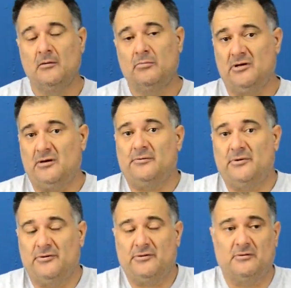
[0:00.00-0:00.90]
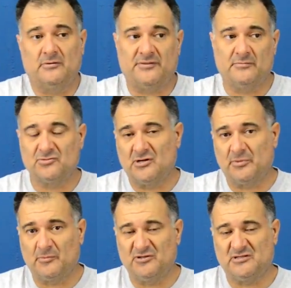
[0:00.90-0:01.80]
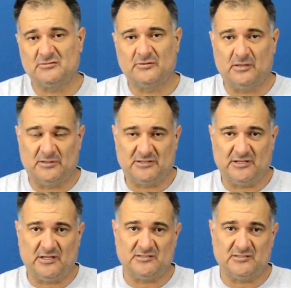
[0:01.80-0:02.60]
Pues ya lo había oído. Hacemos una propuesta sobre la batería.